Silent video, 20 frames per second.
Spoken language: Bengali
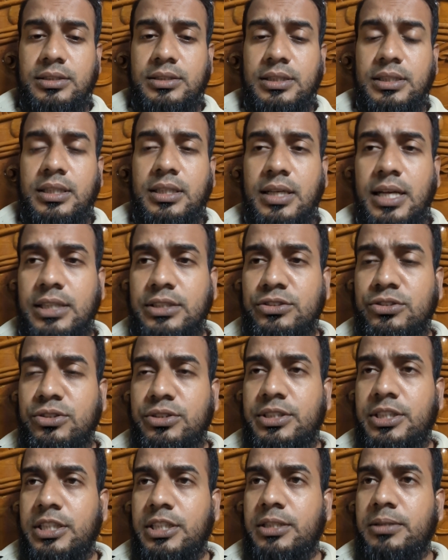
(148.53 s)
যে
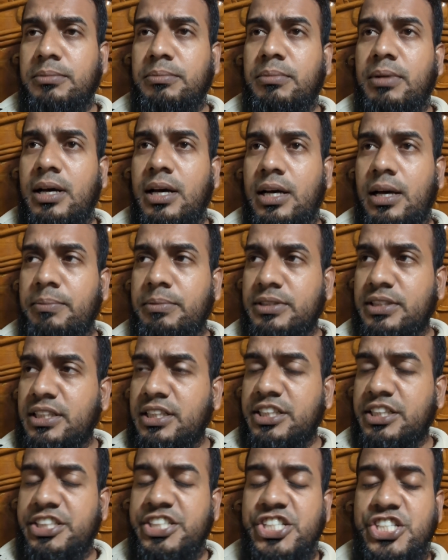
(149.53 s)
রাজনৈতিক বা
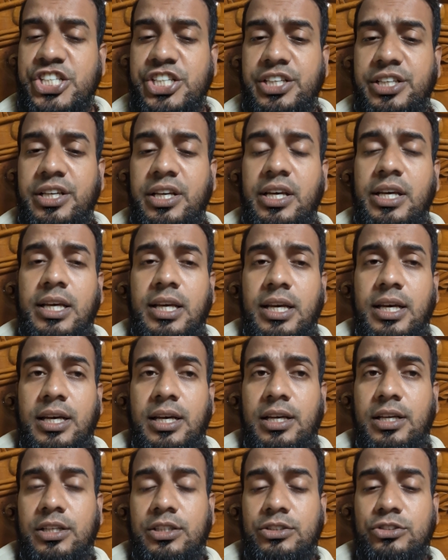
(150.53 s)
আমাদের কৃষি
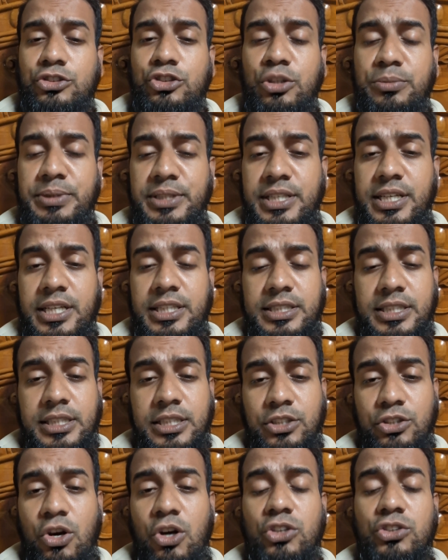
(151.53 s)
জমিকে
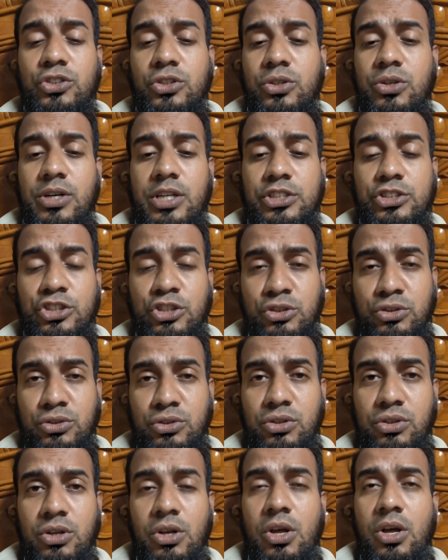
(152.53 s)
এটাকে ধ্বংস করার জন্য
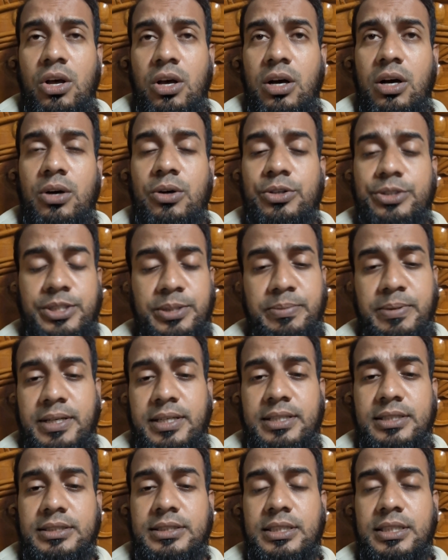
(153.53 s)
হতে
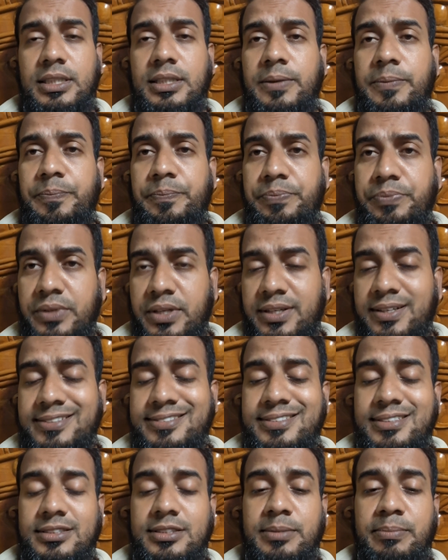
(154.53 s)
পারে যে
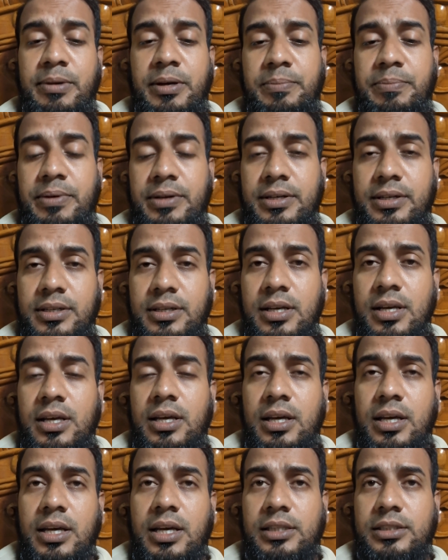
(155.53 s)
রাসেলস ব্যাপারের
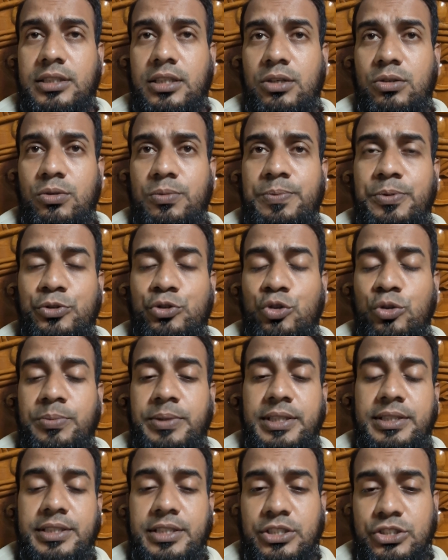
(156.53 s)
একটা উপদ্রব
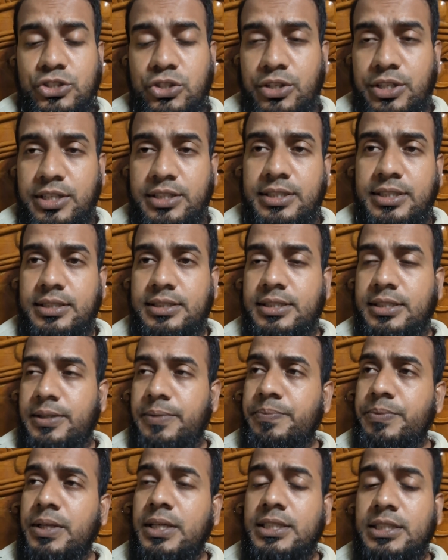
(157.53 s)
এদিকে ছড়িয়ে দিয়েছে
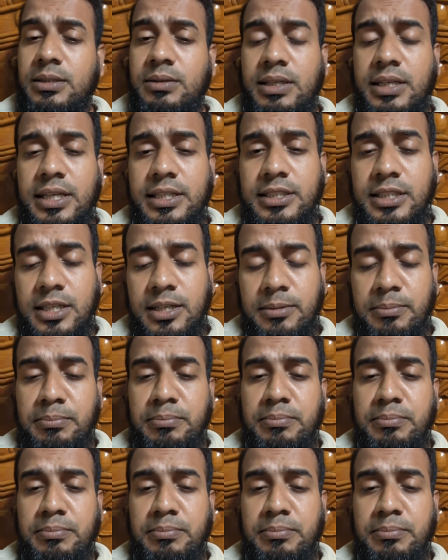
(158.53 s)
যেমন এটা